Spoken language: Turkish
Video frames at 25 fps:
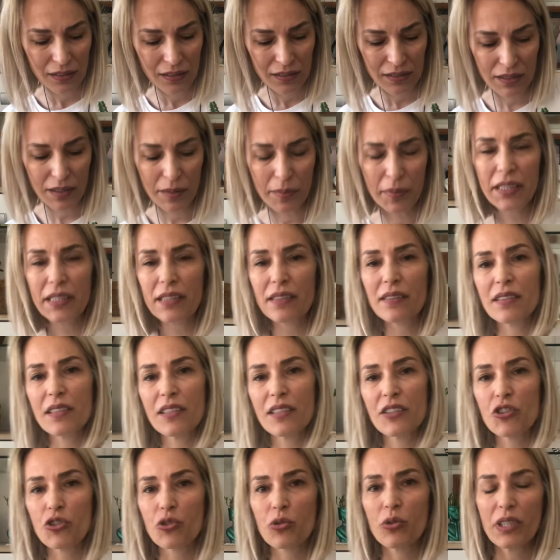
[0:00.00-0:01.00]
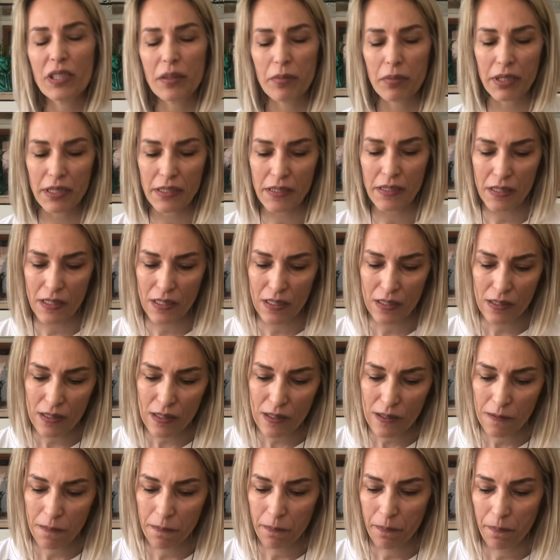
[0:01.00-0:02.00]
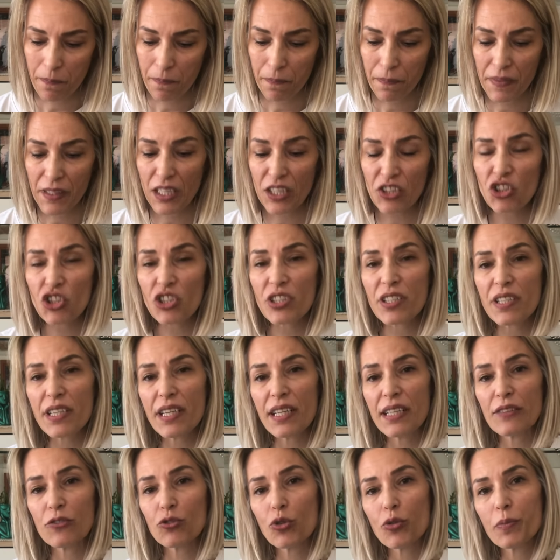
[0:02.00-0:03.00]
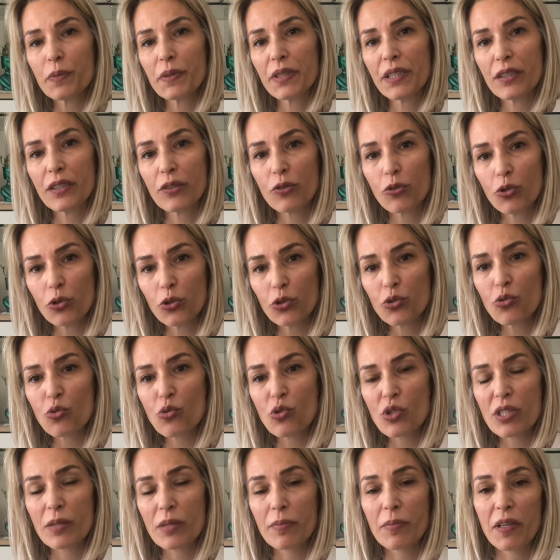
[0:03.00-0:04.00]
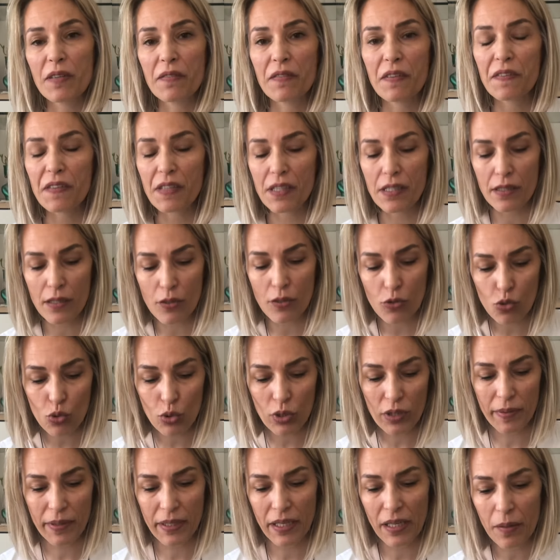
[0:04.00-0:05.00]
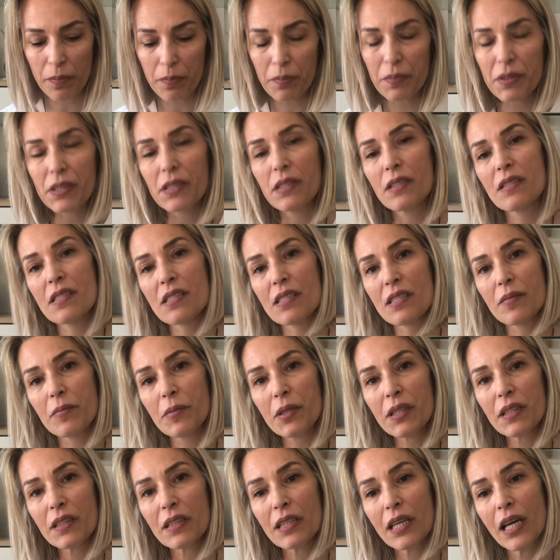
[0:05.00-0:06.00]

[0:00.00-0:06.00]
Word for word: Dibine taş koyabilirsiniz. Geçirgen toprağa koyduğunuz zaman ve fazla sulama yapmadığınız zaman